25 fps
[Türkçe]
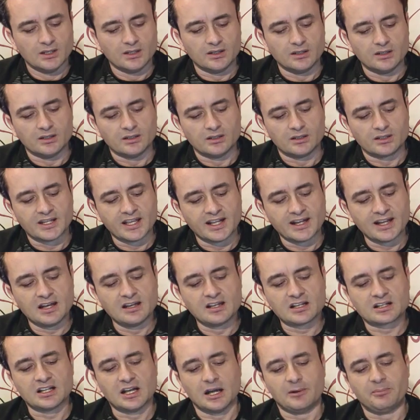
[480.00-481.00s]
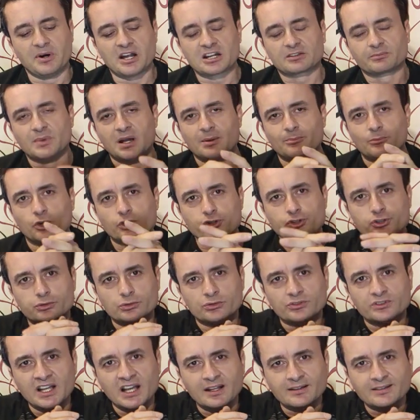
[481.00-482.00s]
Ee, genellikle apartman
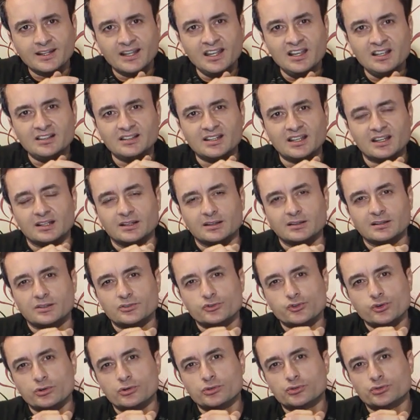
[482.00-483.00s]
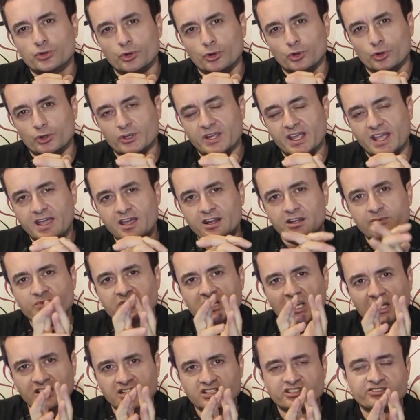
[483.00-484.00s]
boşluğundan değil de çünkü zor oluyor eğer
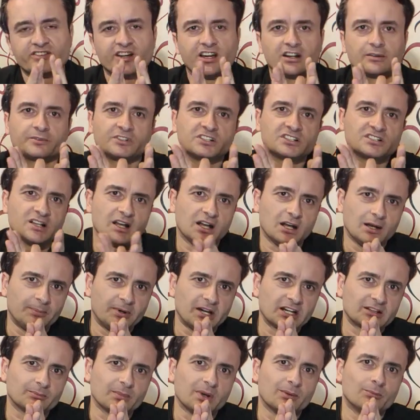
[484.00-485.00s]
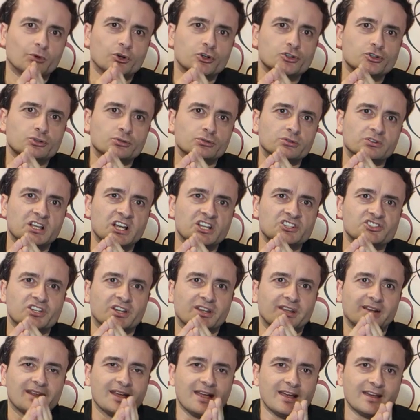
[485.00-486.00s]
imkanınız var, varsa apartman boşluğundan
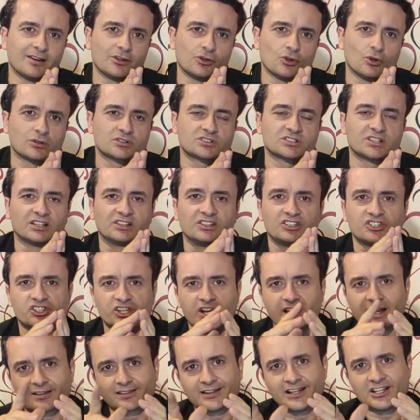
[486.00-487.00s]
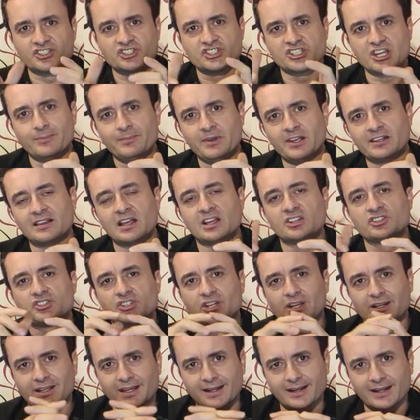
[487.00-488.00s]
çekin. Eğer yoksa dışarıdan cepheten
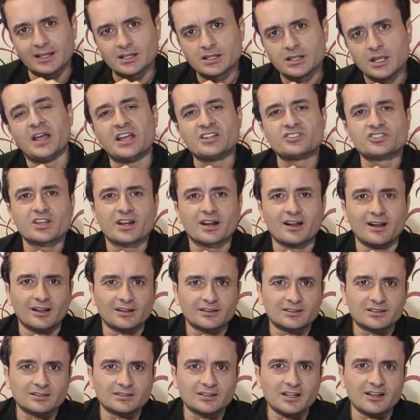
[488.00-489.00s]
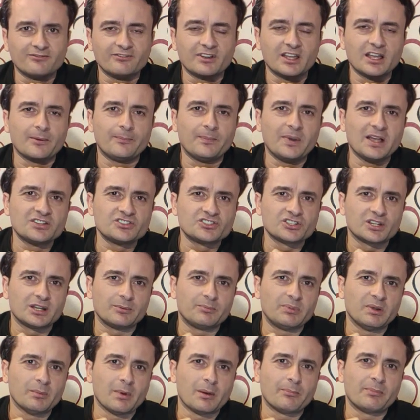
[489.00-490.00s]
çekerek pencere altından veya pencere
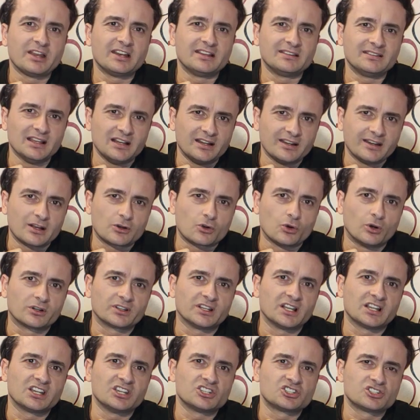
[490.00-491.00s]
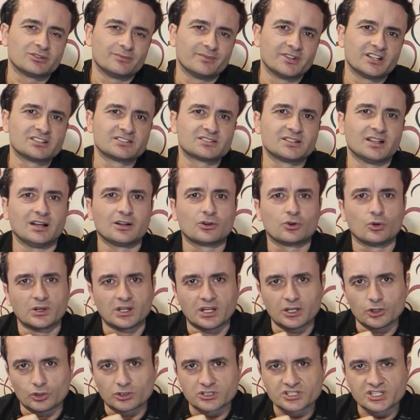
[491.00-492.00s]
ipi mapeni delerek oradan geçirmeniz daha
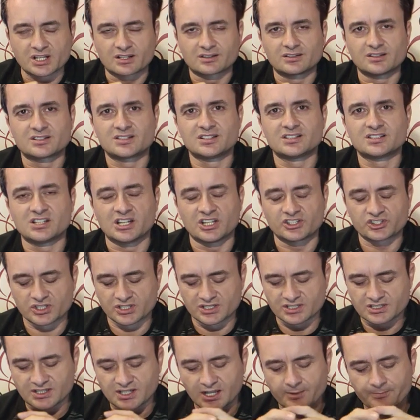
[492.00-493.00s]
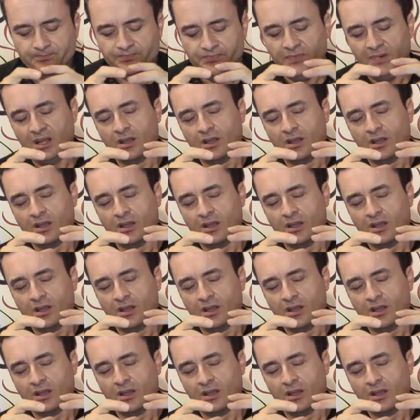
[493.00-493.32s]
kolay olacaktır sizin açınızdan.